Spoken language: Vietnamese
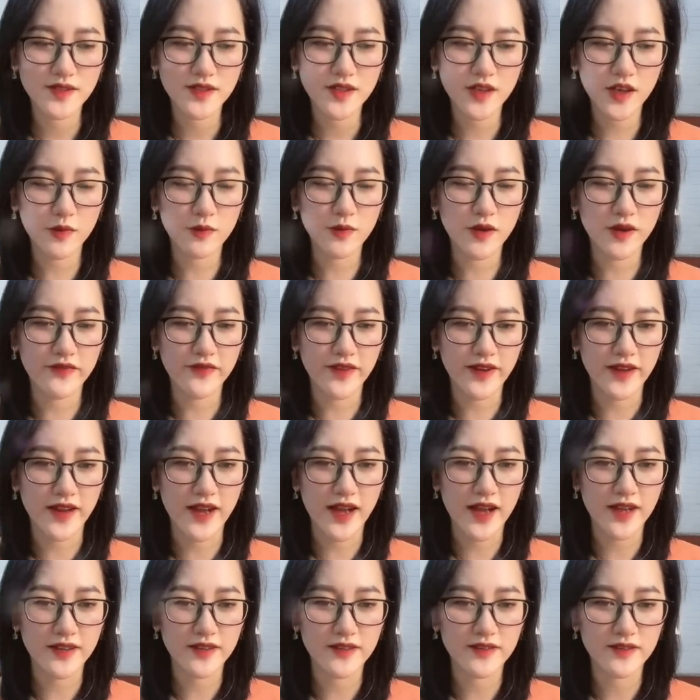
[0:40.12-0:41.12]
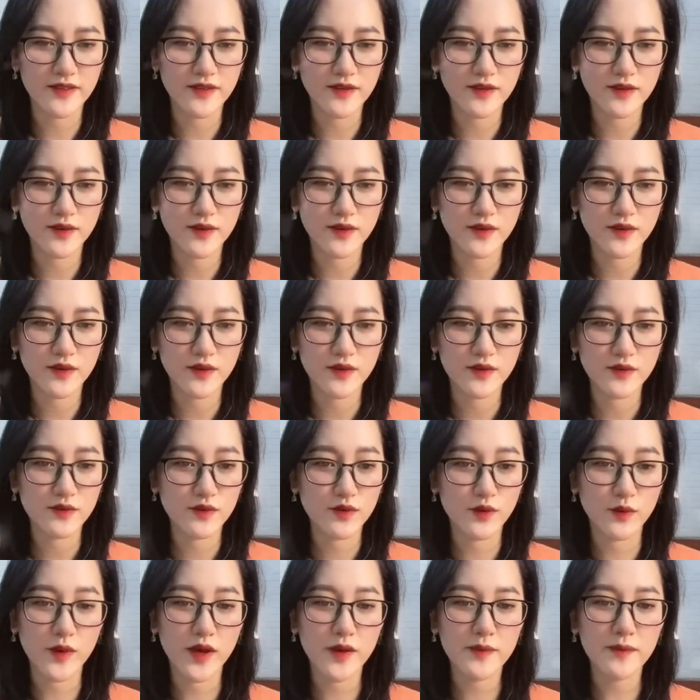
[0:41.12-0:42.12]
Không cần phải ngại
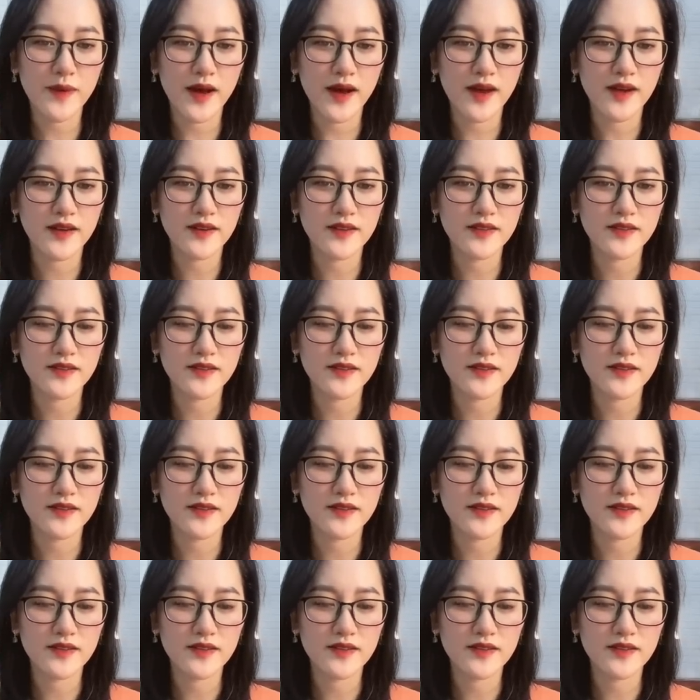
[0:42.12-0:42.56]
Tôi biết mà